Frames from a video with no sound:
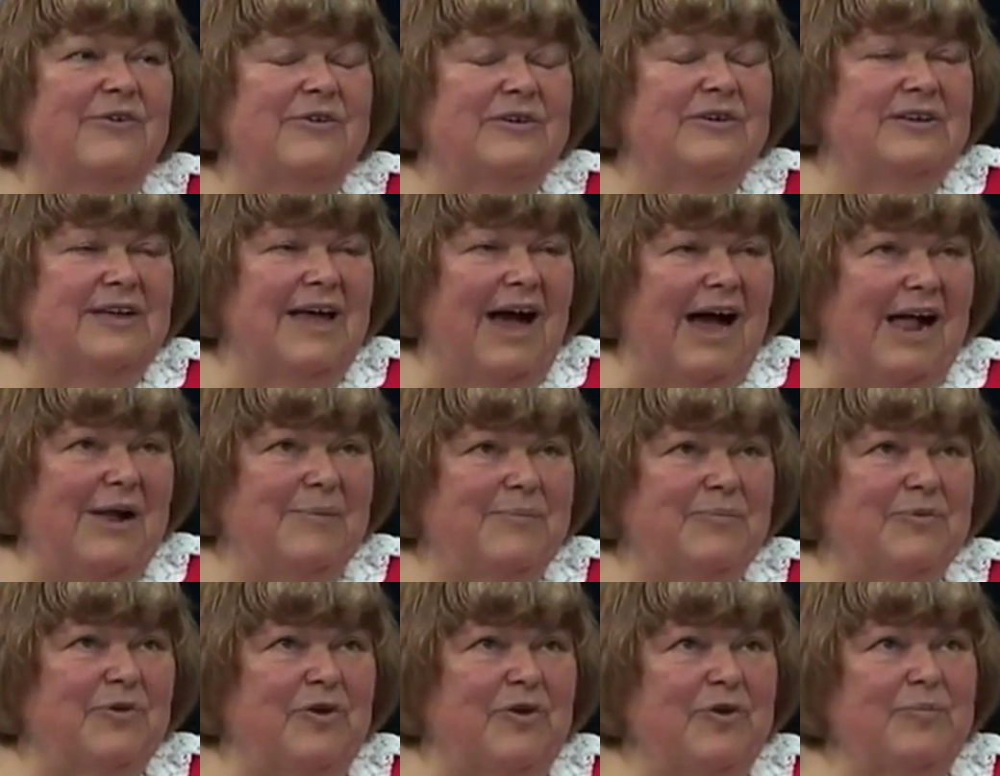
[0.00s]
Und die
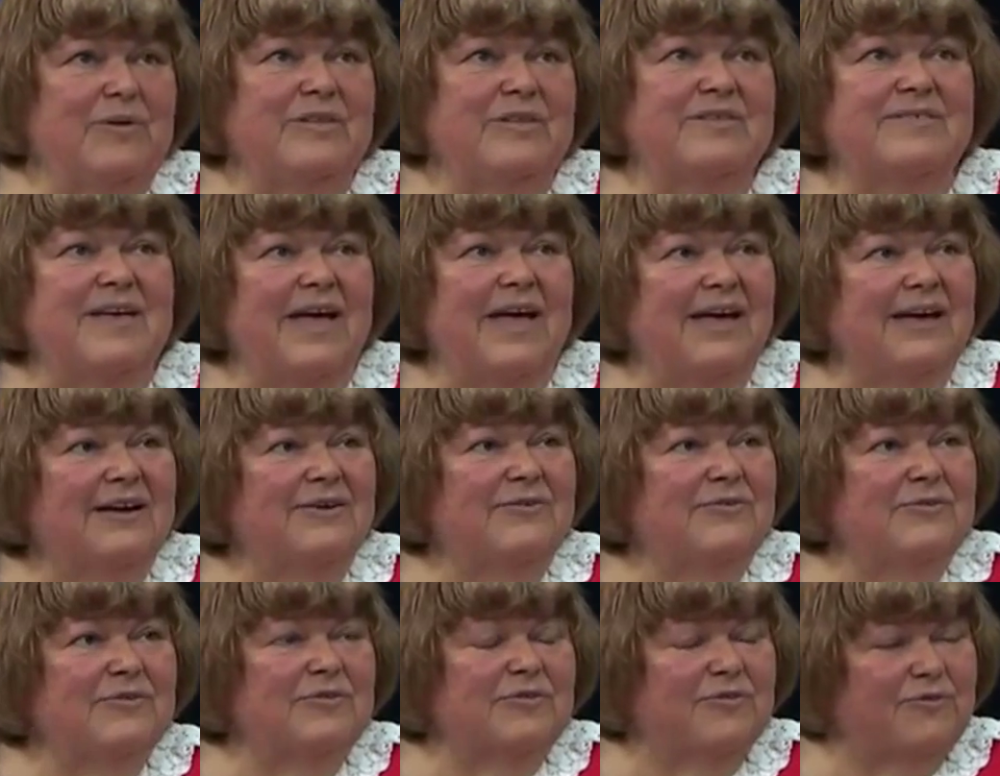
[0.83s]
Albträume
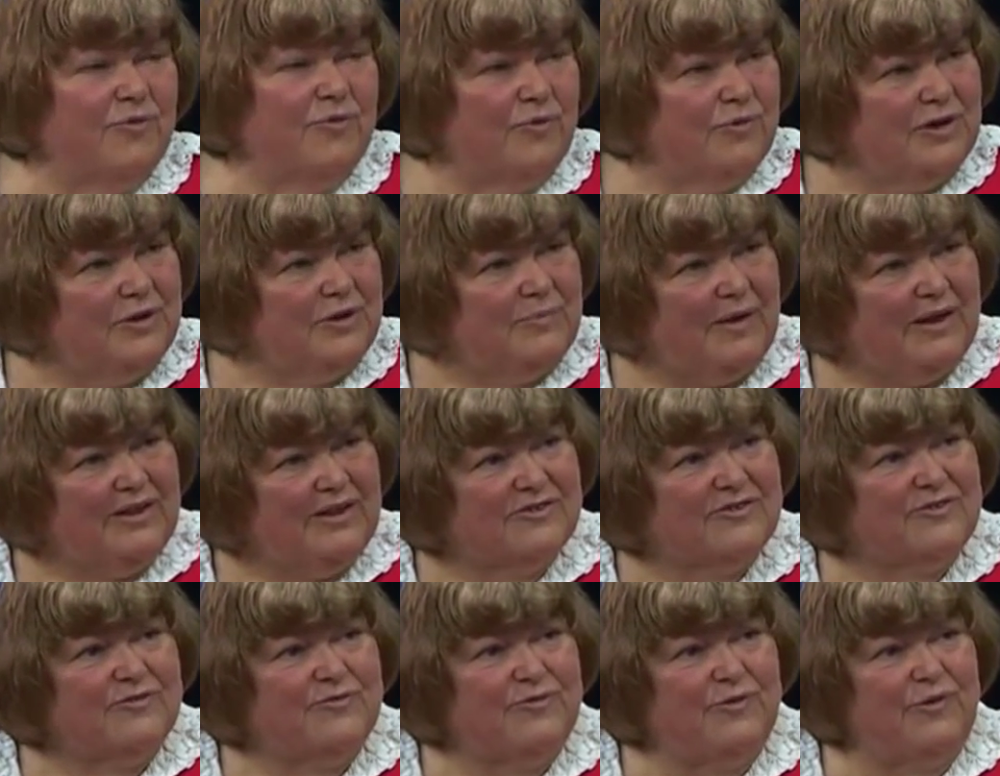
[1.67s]
zeigen uns, wo die
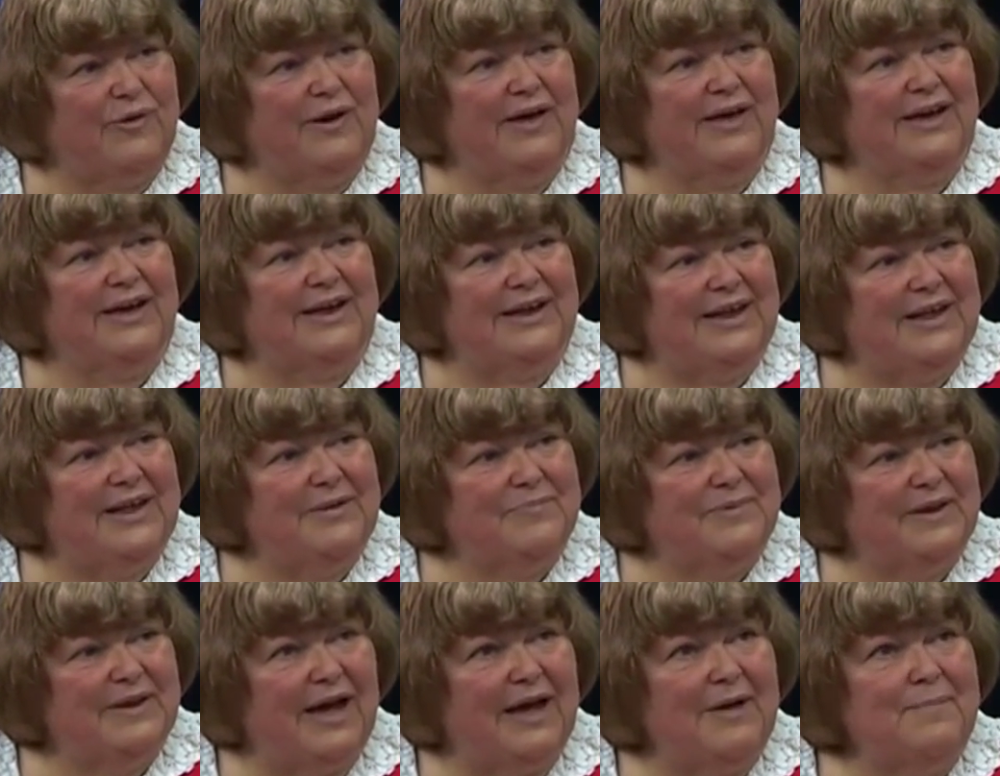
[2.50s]
Menschen vorher
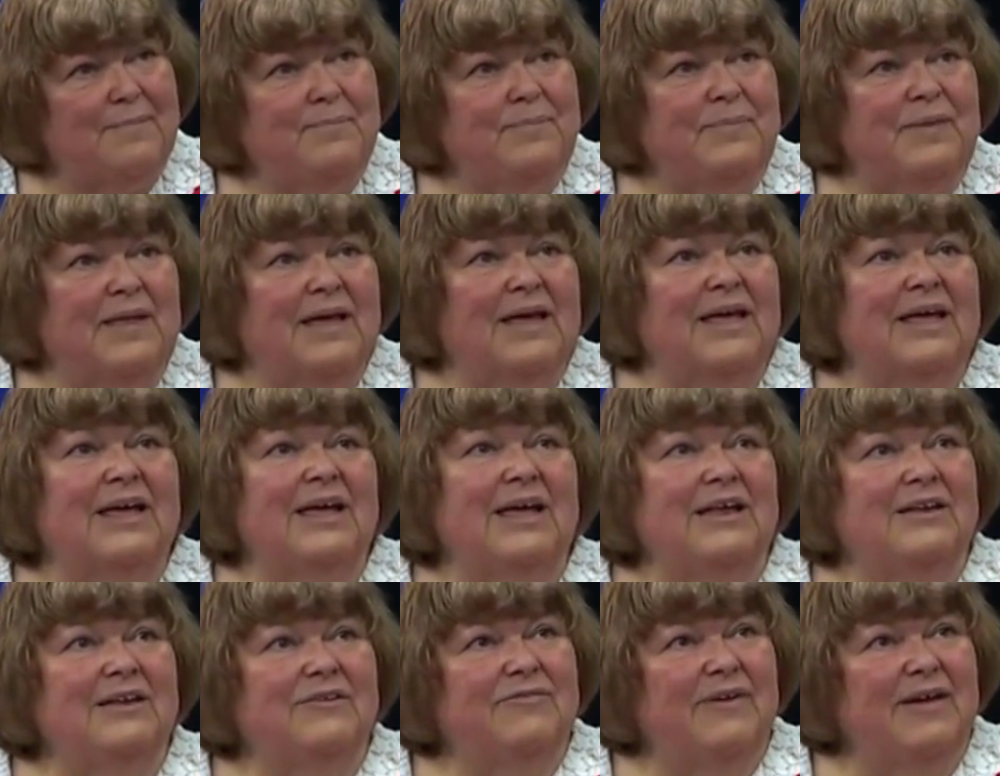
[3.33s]
gelebt haben,
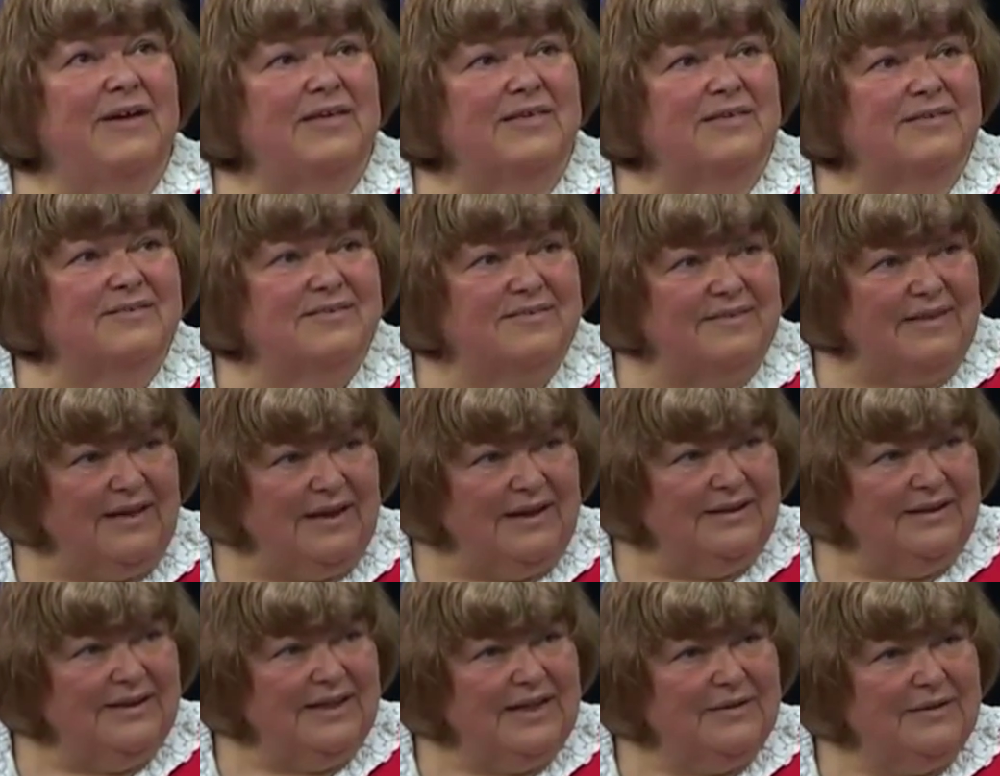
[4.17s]
in welchen
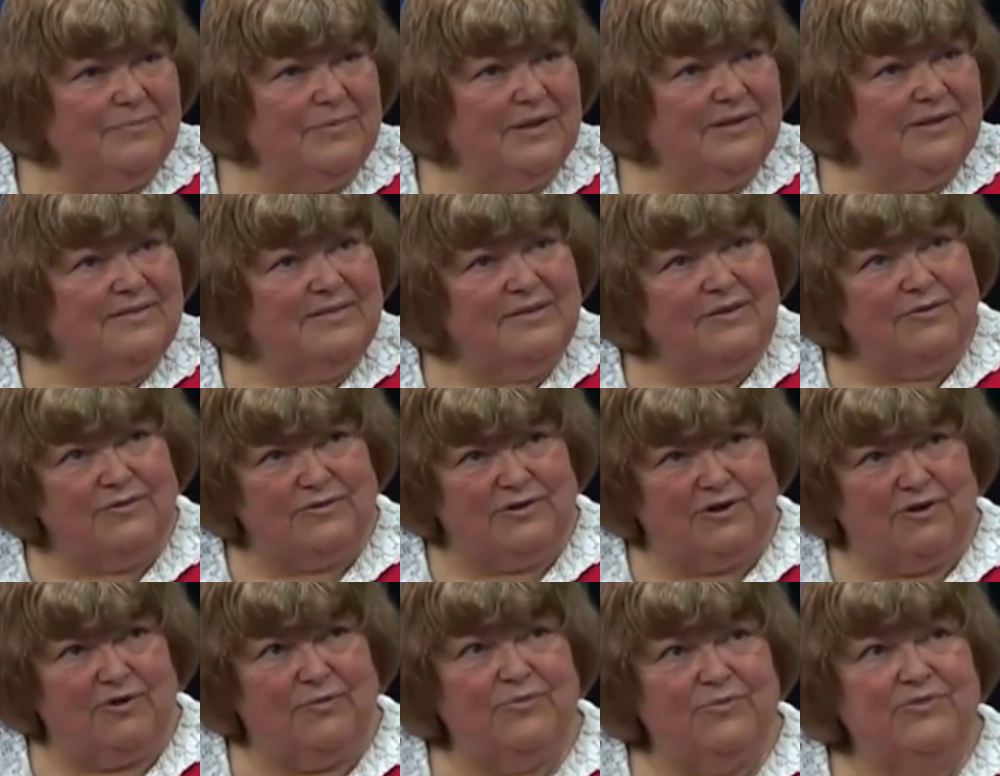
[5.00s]
Seelenebenen sie
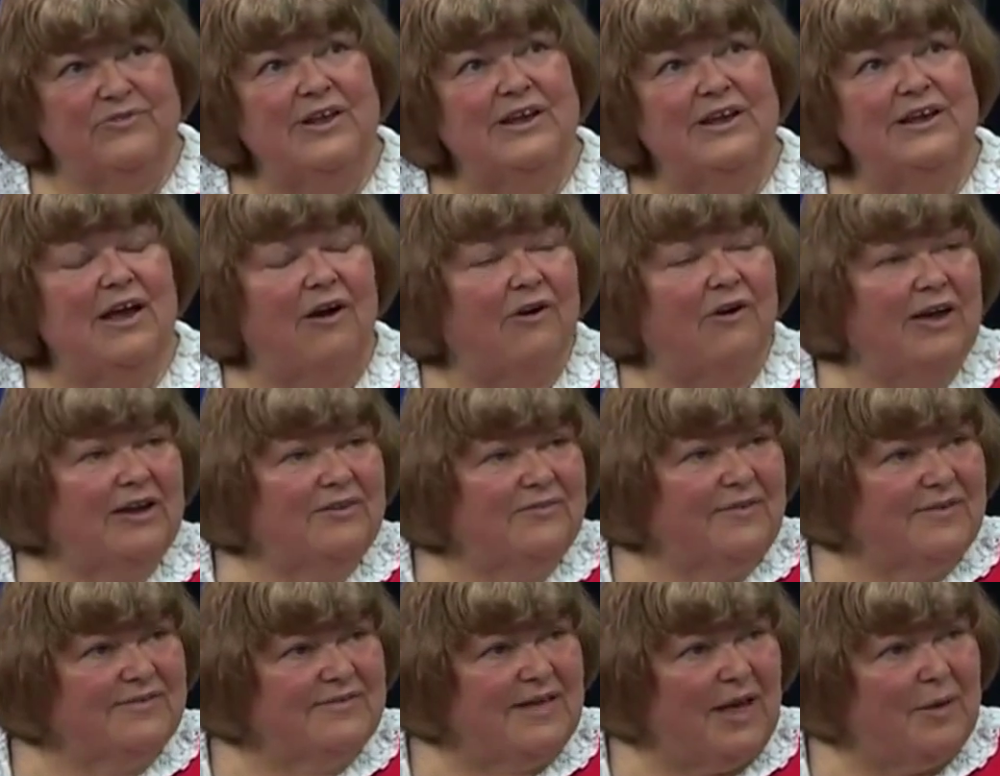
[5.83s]
unter Umständen auch
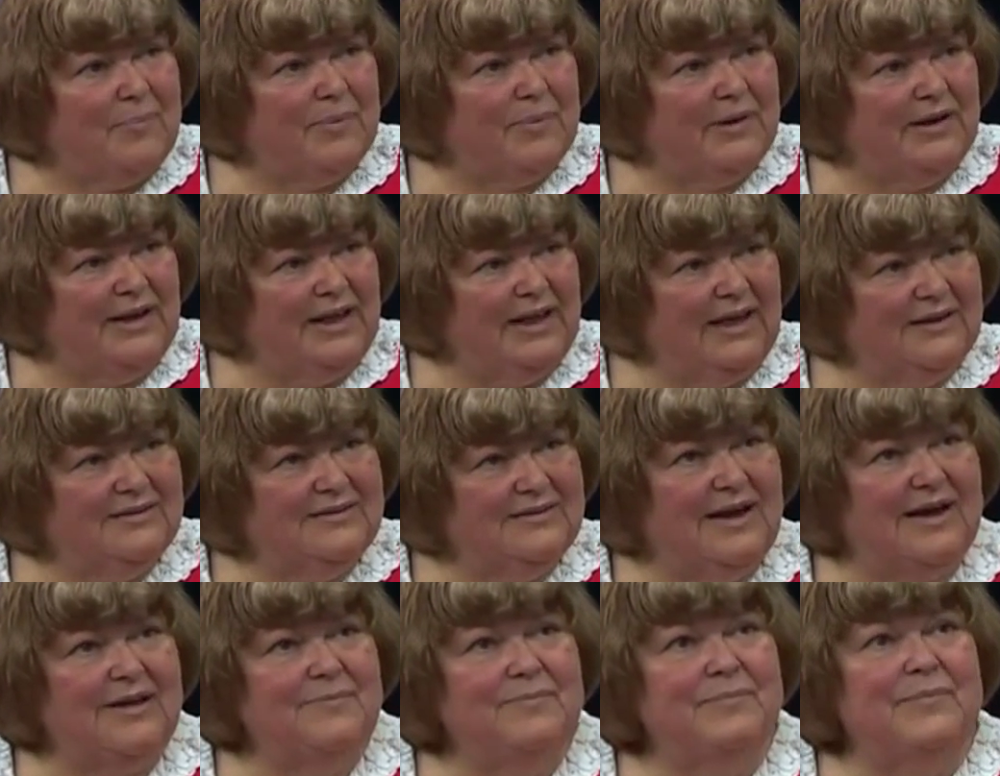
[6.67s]
etwas
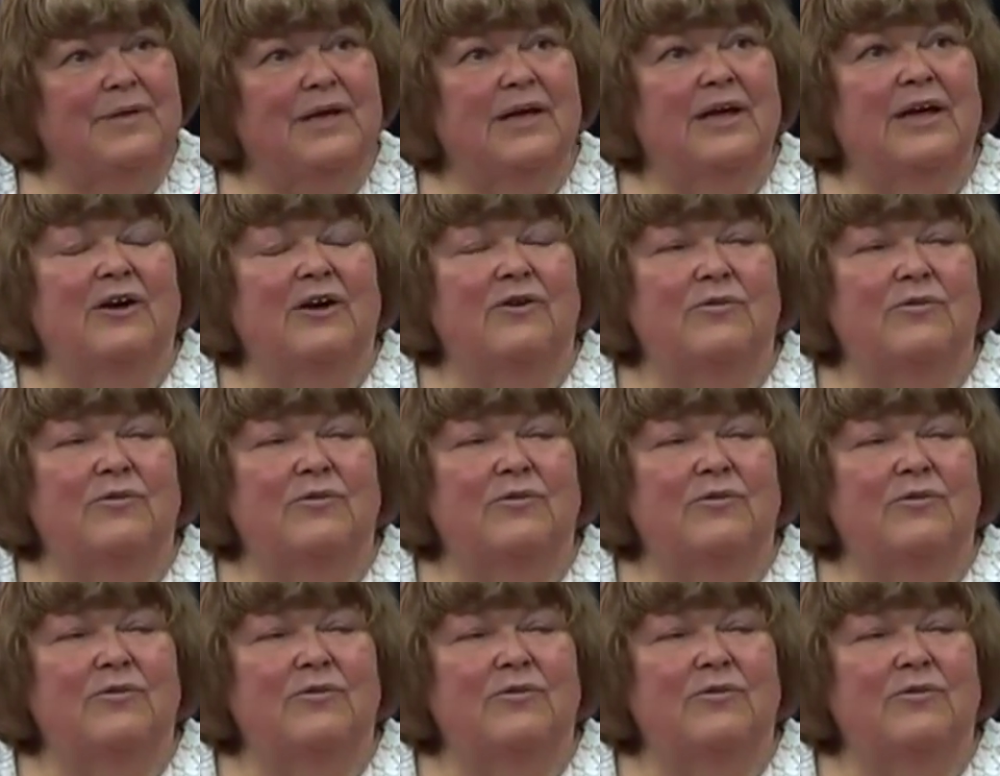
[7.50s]
abgelegt haben.